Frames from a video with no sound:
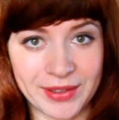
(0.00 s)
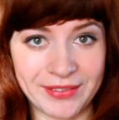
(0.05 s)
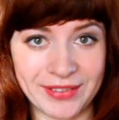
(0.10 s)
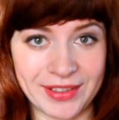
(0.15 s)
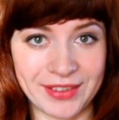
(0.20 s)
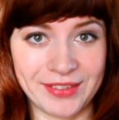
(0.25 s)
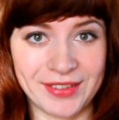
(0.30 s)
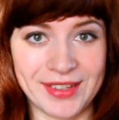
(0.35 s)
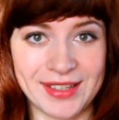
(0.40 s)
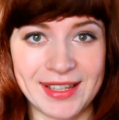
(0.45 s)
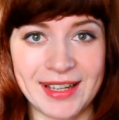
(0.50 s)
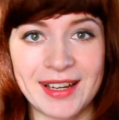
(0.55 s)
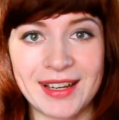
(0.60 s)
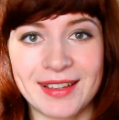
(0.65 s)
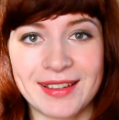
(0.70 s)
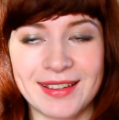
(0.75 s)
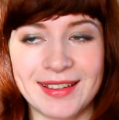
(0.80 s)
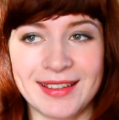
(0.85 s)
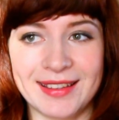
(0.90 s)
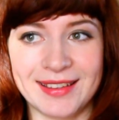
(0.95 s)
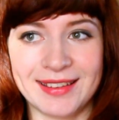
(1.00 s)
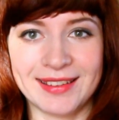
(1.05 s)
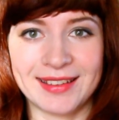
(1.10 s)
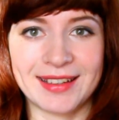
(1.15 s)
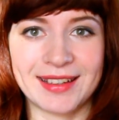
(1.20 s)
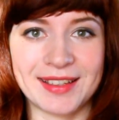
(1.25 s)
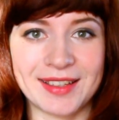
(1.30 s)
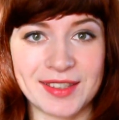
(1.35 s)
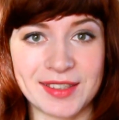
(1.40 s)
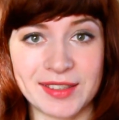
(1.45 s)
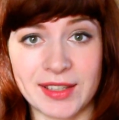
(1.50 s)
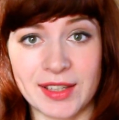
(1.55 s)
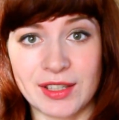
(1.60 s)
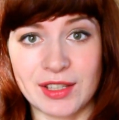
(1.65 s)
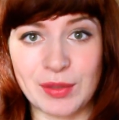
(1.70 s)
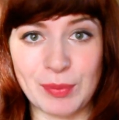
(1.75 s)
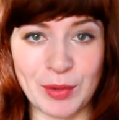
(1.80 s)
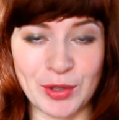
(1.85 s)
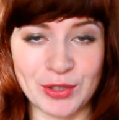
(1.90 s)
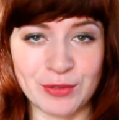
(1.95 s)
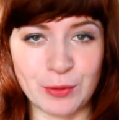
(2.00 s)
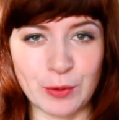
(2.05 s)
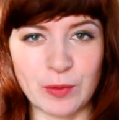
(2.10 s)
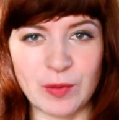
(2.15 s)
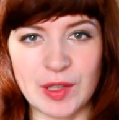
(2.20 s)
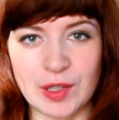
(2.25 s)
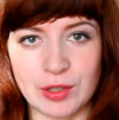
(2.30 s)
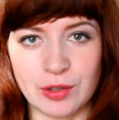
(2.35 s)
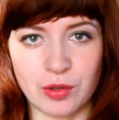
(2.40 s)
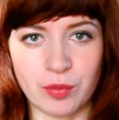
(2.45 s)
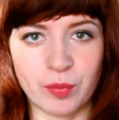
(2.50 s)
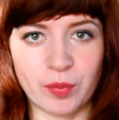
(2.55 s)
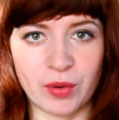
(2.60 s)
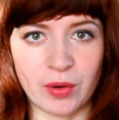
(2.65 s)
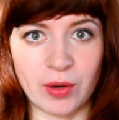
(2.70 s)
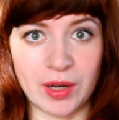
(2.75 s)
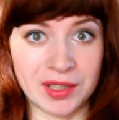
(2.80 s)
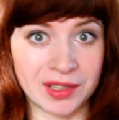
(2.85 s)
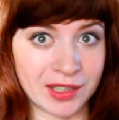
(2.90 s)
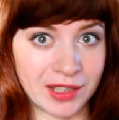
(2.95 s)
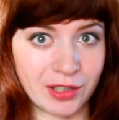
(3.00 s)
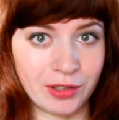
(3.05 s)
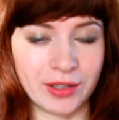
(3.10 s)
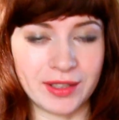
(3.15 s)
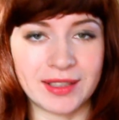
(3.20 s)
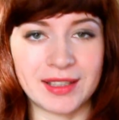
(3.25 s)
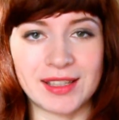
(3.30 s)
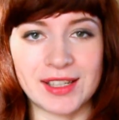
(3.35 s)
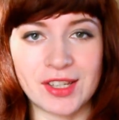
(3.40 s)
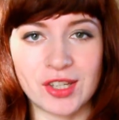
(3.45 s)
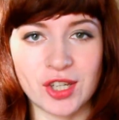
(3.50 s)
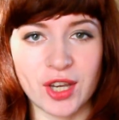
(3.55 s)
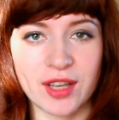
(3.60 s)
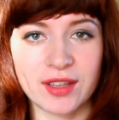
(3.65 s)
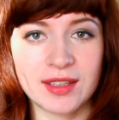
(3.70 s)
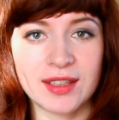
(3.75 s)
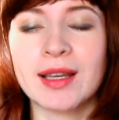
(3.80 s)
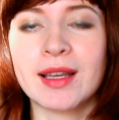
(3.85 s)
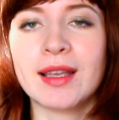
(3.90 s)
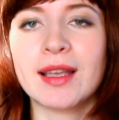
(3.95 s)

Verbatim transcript: Привет, друзья! И наконец-то я снимаю свое видео про Англию и англичан.